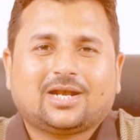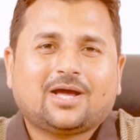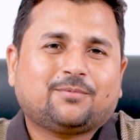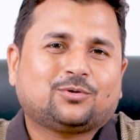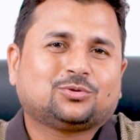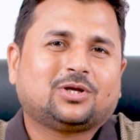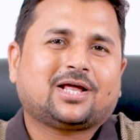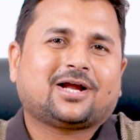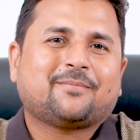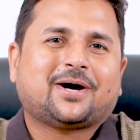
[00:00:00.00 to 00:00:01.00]
अगर आपको
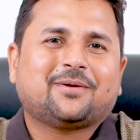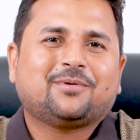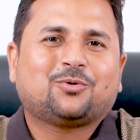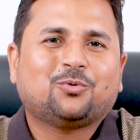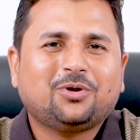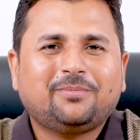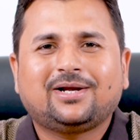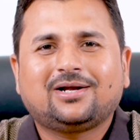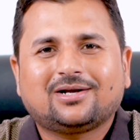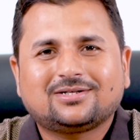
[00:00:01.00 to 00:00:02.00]
धुरेरा के बारे में कोई भी
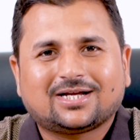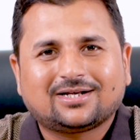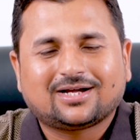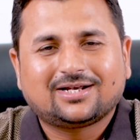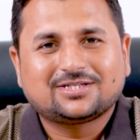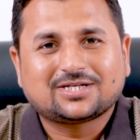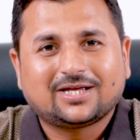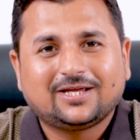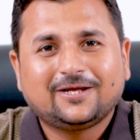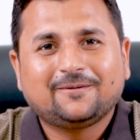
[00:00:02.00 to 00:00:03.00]
डिटेल जानकारी
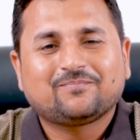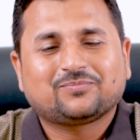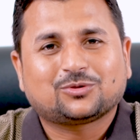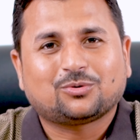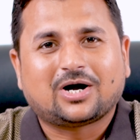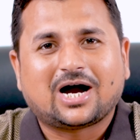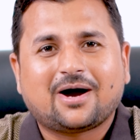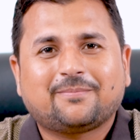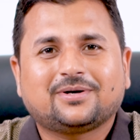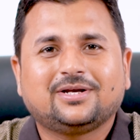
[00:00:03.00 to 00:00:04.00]
चाहिए तो
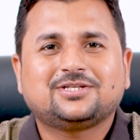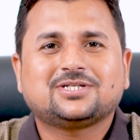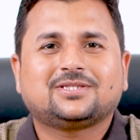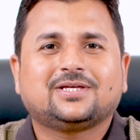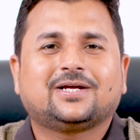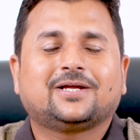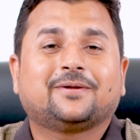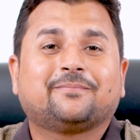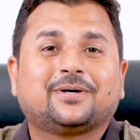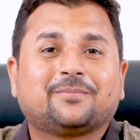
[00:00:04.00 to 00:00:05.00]
आप नीचे दिए गए
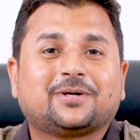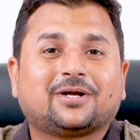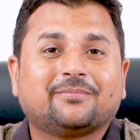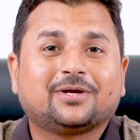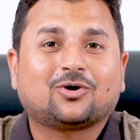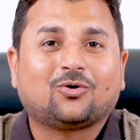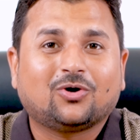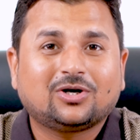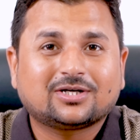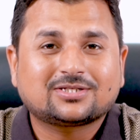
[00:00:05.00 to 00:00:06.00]
नंबर पर हमें
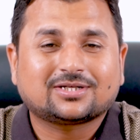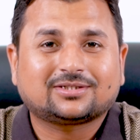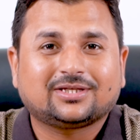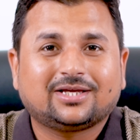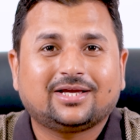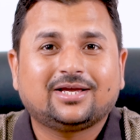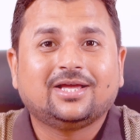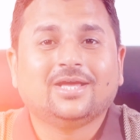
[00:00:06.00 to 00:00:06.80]
कॉल कर सकते हैं